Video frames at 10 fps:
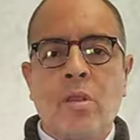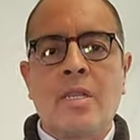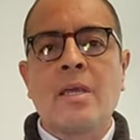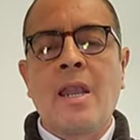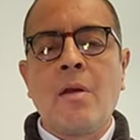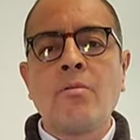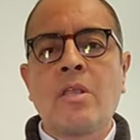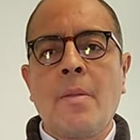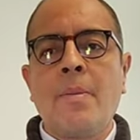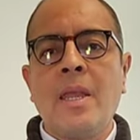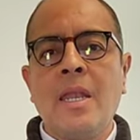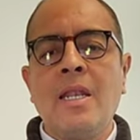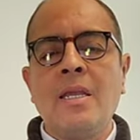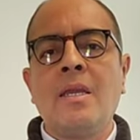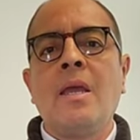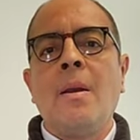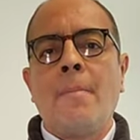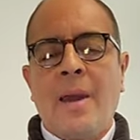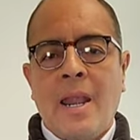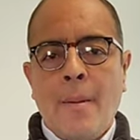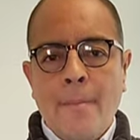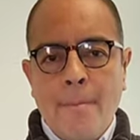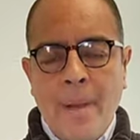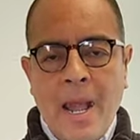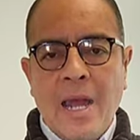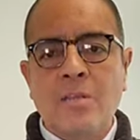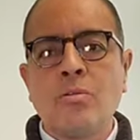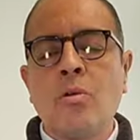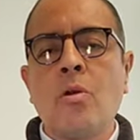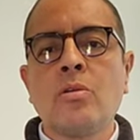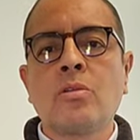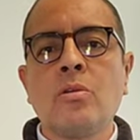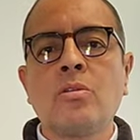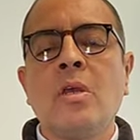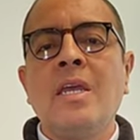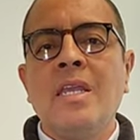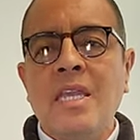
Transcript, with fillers: contratar a un 3PL para bajar sus costos